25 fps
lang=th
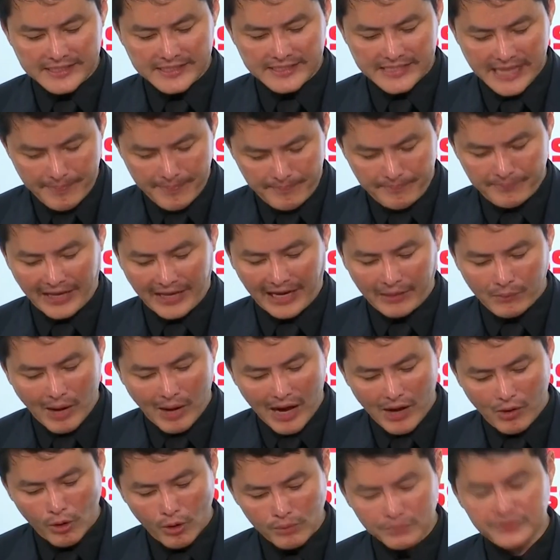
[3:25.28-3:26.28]
10ธันวา
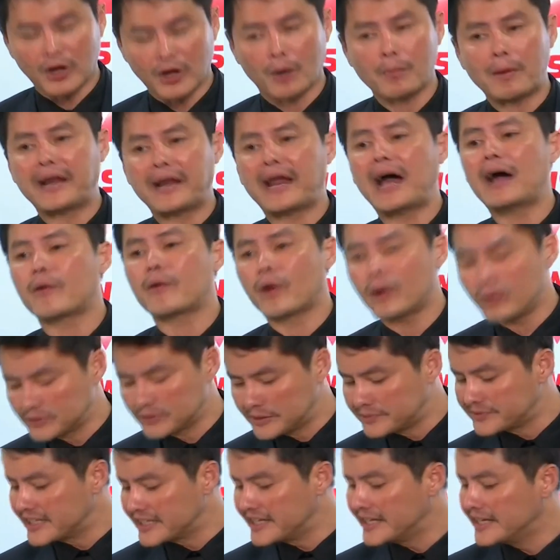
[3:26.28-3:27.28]
คม
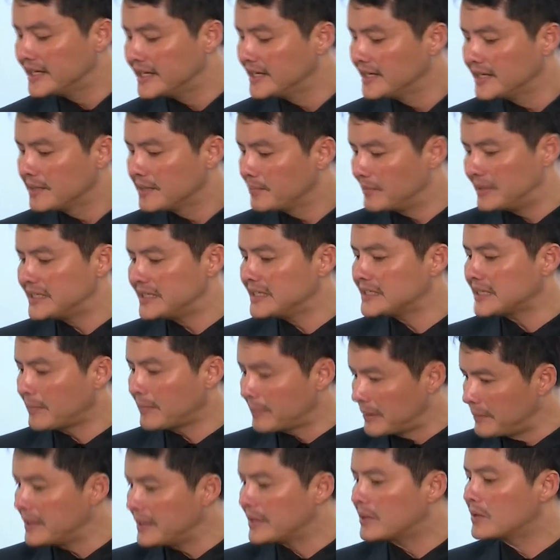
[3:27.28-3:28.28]
2564ไม่ใช่จำ
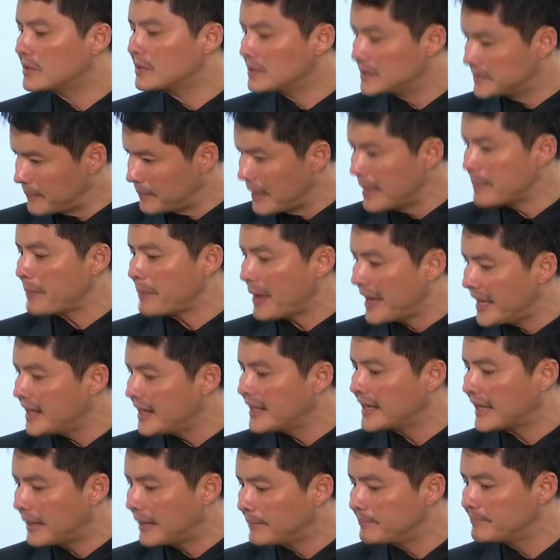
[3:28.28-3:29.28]
ไม่ผิดเป๊ะๆเล
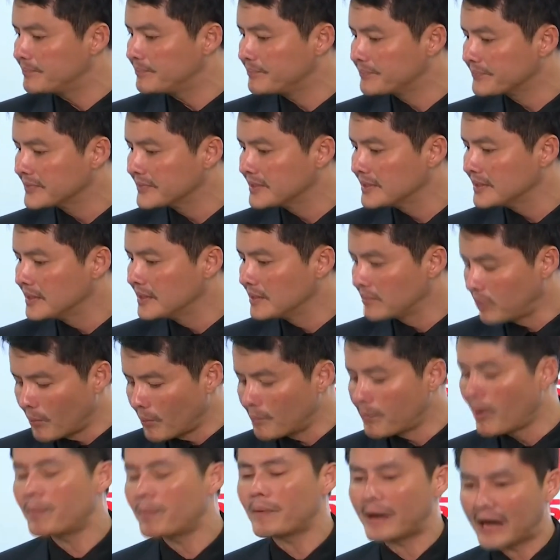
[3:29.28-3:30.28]
ยครับผม
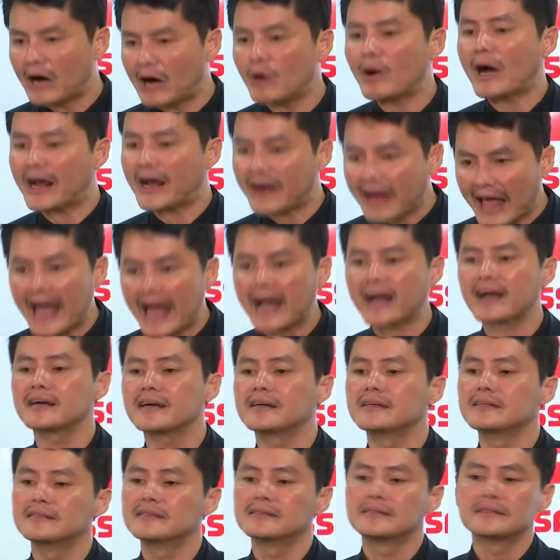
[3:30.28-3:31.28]
พบกับเขาครั้งแรก
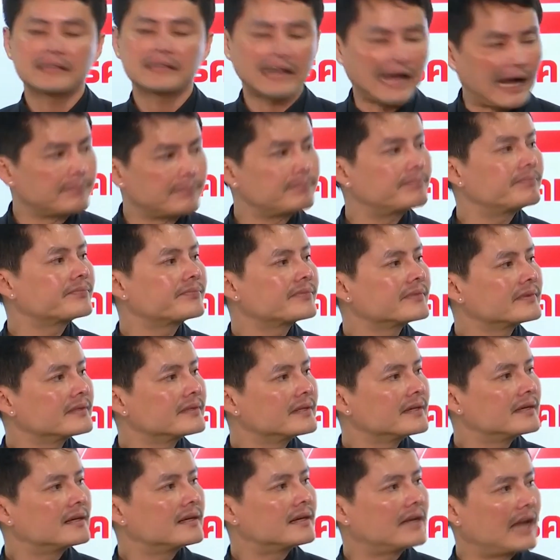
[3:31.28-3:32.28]
ครับ
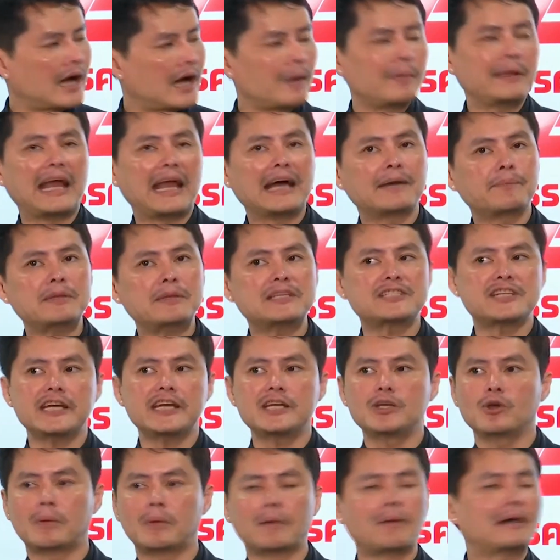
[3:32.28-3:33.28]
แล้วก็ไปนั่งพิชชิ่ง
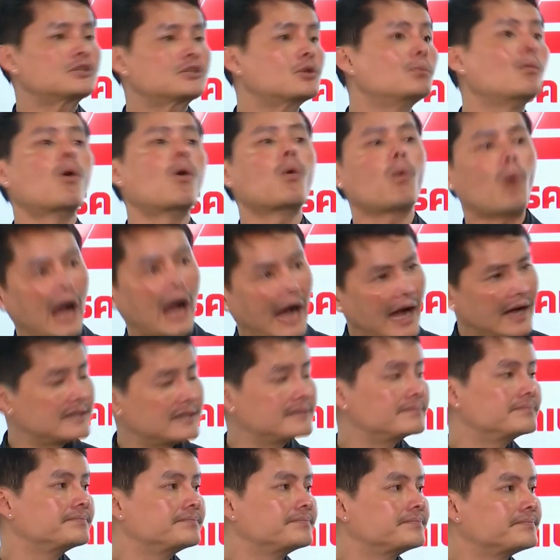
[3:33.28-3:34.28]
อยู่ประมาณชั่วโมงกว่า
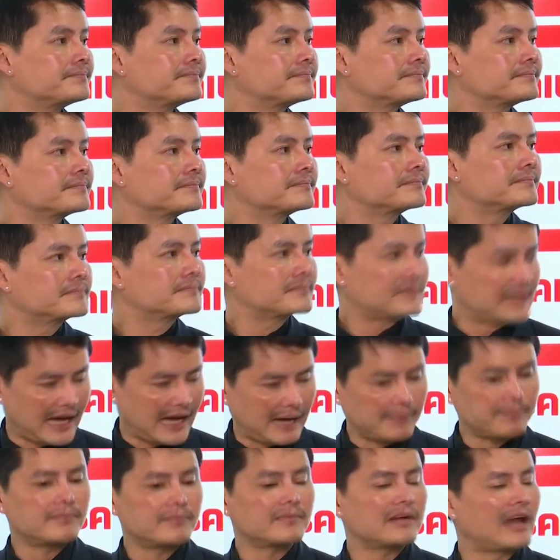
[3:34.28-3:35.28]
ครับ
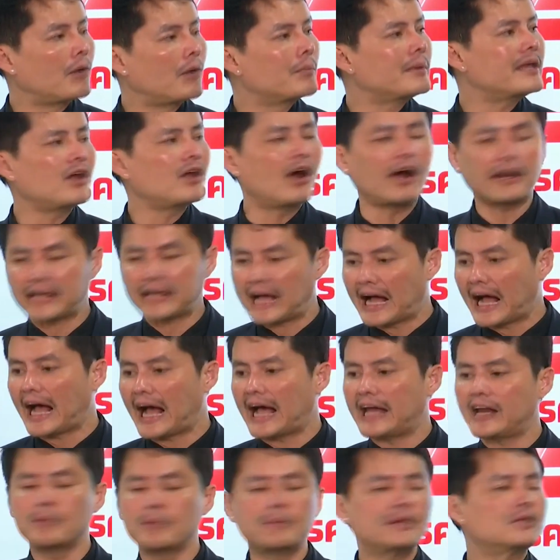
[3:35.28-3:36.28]
เรามียอดขาย
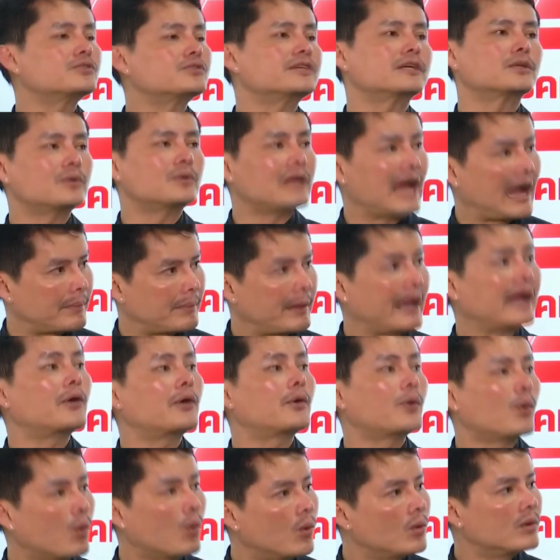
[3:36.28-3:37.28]
เรามีทุกสิ่งทุกอย่างไปให้เขา
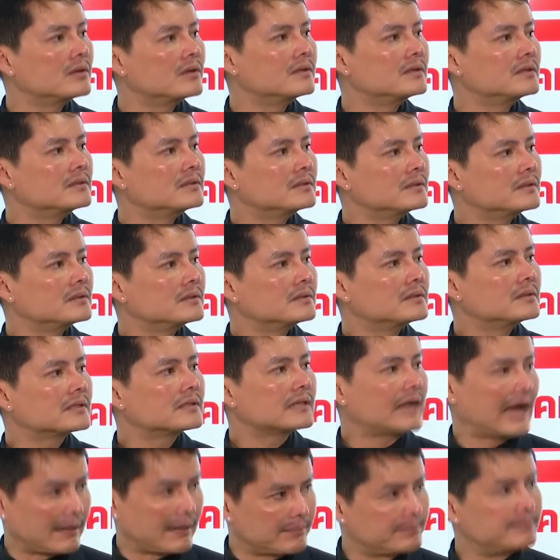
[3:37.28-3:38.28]
ดู
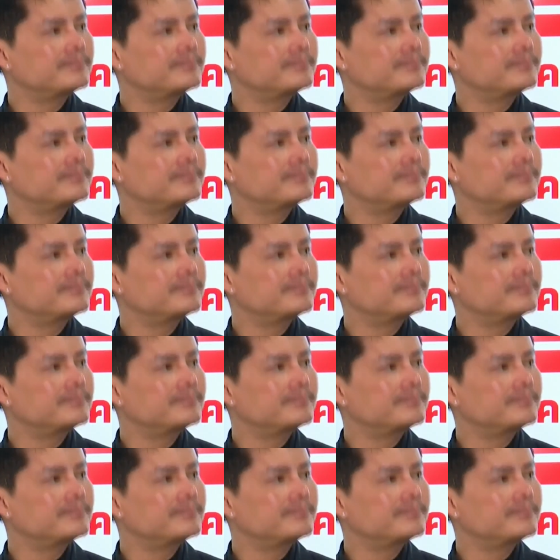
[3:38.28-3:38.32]
ครับ